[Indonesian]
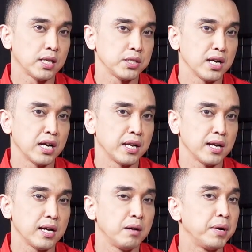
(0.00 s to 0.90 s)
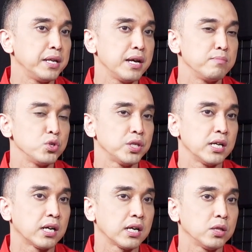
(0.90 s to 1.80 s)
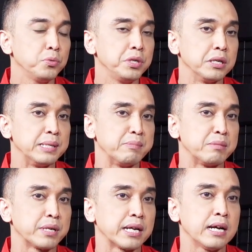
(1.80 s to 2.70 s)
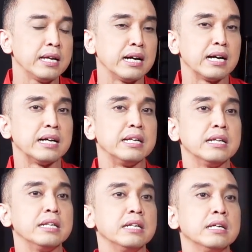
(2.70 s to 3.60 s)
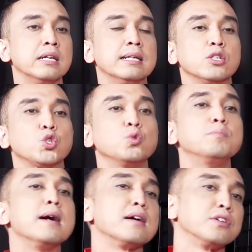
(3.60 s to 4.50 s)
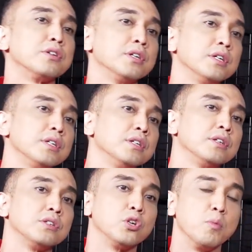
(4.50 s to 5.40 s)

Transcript: sang anak Amalia Mustika Ratu di kediaman mereka yang ada di Subang, Jawa